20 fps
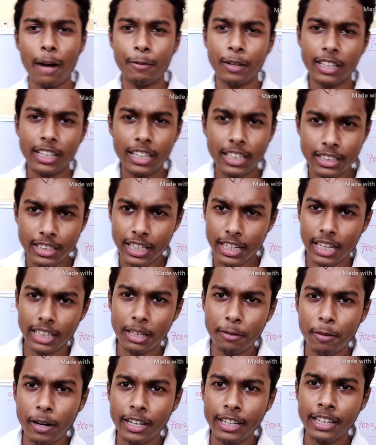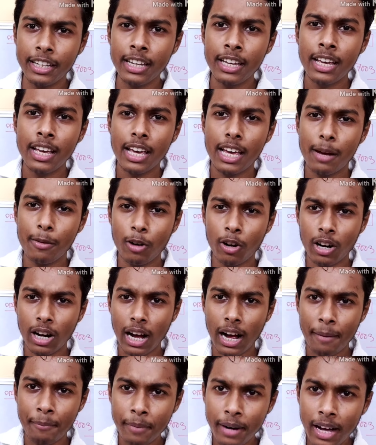আমাদেরকে শেখাতে পারিনি এবং
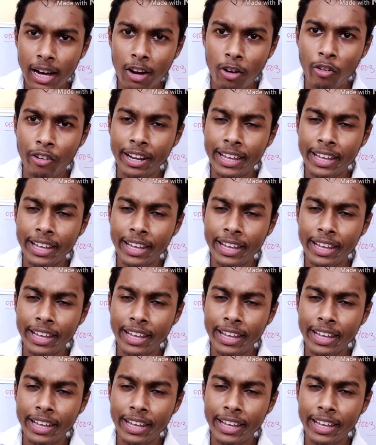আমরা